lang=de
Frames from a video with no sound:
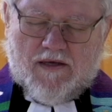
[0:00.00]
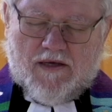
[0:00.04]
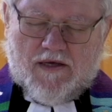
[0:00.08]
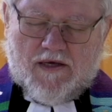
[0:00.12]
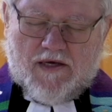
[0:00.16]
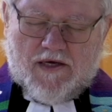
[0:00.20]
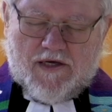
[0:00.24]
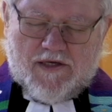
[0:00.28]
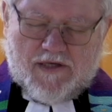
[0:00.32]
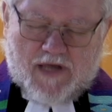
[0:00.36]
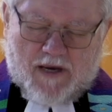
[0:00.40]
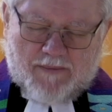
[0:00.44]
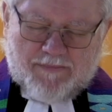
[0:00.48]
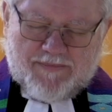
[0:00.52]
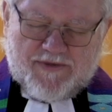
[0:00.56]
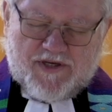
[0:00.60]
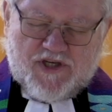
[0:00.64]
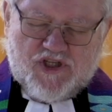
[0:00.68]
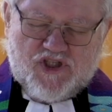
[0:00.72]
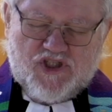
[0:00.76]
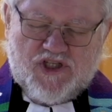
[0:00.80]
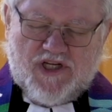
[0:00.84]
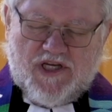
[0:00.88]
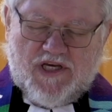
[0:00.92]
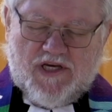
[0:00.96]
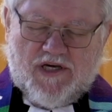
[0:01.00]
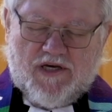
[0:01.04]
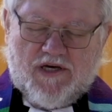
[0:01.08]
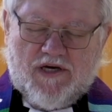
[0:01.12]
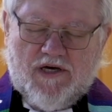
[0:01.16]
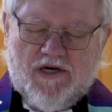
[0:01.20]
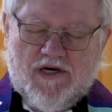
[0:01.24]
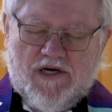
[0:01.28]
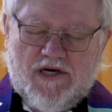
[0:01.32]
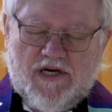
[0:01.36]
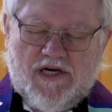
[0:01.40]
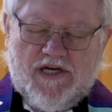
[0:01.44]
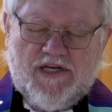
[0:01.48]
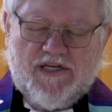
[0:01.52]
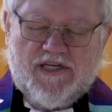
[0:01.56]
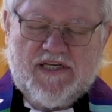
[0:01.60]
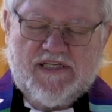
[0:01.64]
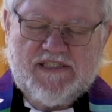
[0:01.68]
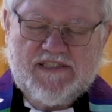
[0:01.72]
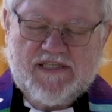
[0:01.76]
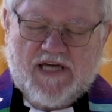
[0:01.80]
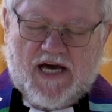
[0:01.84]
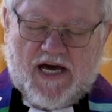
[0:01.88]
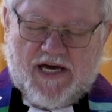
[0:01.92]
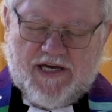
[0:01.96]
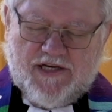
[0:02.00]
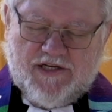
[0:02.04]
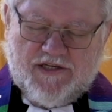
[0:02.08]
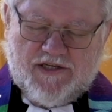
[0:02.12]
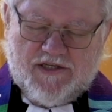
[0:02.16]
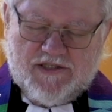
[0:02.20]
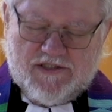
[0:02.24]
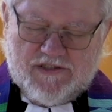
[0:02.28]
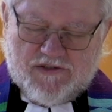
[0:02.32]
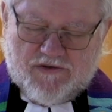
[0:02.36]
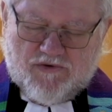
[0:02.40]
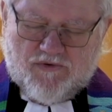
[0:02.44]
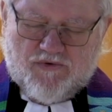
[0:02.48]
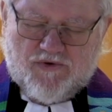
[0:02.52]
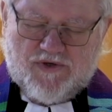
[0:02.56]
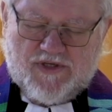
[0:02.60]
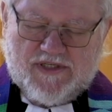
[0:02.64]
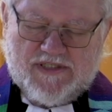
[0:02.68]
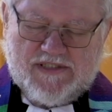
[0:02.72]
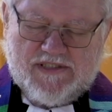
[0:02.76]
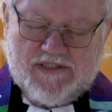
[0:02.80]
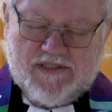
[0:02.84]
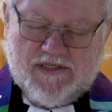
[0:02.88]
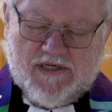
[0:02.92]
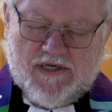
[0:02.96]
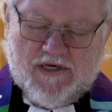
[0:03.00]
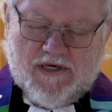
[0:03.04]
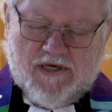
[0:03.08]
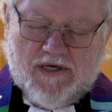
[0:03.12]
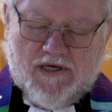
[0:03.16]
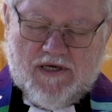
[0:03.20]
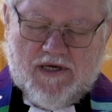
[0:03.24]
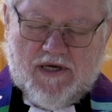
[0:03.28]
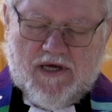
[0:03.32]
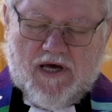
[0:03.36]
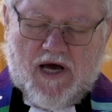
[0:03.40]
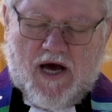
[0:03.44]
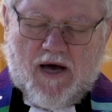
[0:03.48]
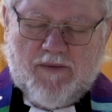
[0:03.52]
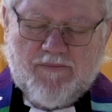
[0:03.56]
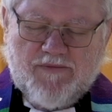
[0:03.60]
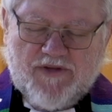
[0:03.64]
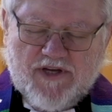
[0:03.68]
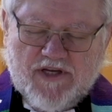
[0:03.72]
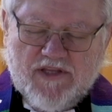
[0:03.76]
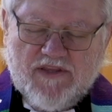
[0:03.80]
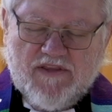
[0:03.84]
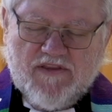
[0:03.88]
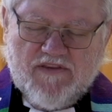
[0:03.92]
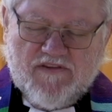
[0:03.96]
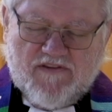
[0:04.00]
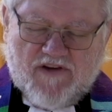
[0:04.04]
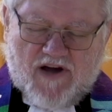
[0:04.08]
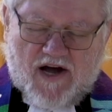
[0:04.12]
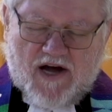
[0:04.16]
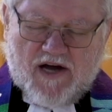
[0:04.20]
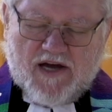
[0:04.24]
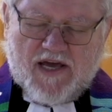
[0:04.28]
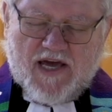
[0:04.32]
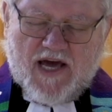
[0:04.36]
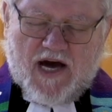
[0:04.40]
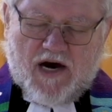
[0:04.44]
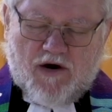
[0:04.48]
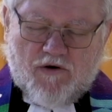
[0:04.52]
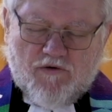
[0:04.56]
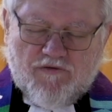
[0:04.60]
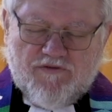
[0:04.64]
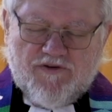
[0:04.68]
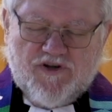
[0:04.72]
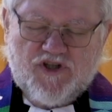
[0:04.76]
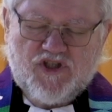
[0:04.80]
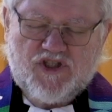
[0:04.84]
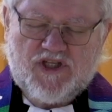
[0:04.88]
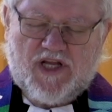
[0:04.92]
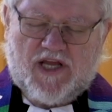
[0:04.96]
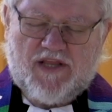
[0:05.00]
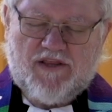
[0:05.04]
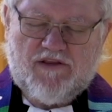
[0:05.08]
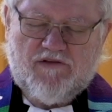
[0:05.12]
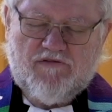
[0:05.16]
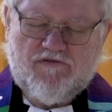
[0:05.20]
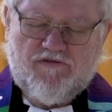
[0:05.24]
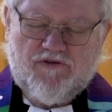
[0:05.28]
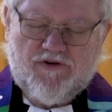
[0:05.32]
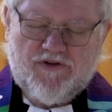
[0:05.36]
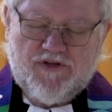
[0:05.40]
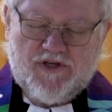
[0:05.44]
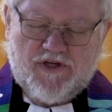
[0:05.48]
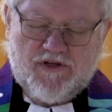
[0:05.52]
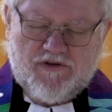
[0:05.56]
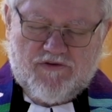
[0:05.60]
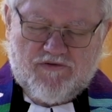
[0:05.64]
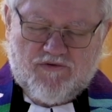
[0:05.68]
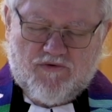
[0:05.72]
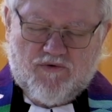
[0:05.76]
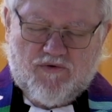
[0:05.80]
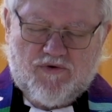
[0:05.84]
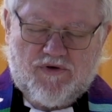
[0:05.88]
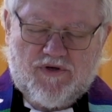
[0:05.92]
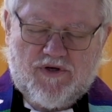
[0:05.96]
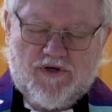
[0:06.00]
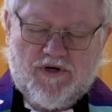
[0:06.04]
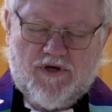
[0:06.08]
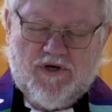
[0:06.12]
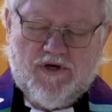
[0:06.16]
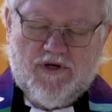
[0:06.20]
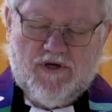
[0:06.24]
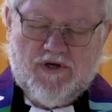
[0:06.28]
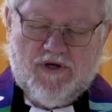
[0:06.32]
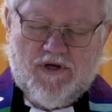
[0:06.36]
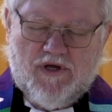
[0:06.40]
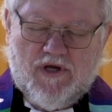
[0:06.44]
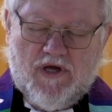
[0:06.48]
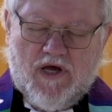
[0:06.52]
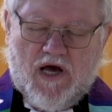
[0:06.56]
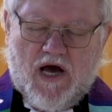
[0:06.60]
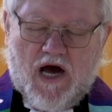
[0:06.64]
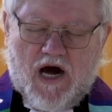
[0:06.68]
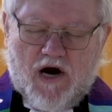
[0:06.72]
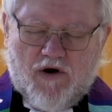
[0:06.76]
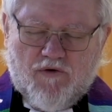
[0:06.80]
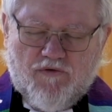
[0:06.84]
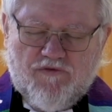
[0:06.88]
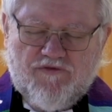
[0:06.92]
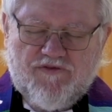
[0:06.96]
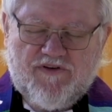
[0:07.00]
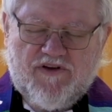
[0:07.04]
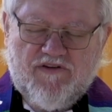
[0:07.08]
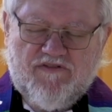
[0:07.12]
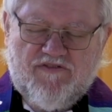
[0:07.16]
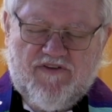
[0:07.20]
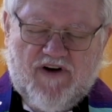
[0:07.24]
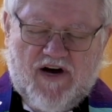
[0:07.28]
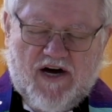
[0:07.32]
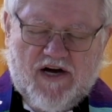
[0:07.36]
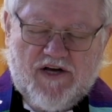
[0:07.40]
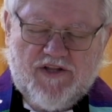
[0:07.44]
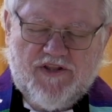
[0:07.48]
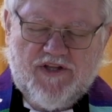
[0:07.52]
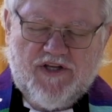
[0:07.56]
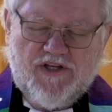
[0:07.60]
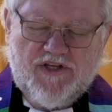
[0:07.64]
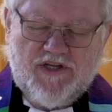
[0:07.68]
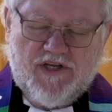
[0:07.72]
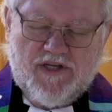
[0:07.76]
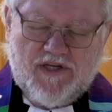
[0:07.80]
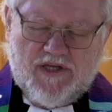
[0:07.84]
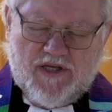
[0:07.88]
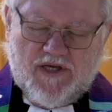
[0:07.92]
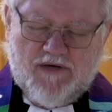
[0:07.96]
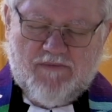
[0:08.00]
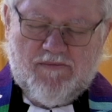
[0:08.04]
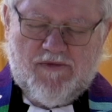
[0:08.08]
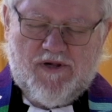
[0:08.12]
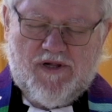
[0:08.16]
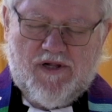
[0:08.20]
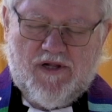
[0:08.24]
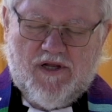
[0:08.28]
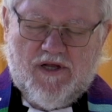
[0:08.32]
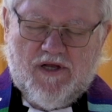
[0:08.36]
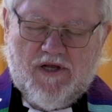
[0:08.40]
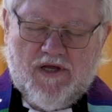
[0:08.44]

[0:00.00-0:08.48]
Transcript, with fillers: hinabgestiegen in das Reich des Todes, am dritten Tage auferstanden von den Toten, aufgefahren in den Himmel.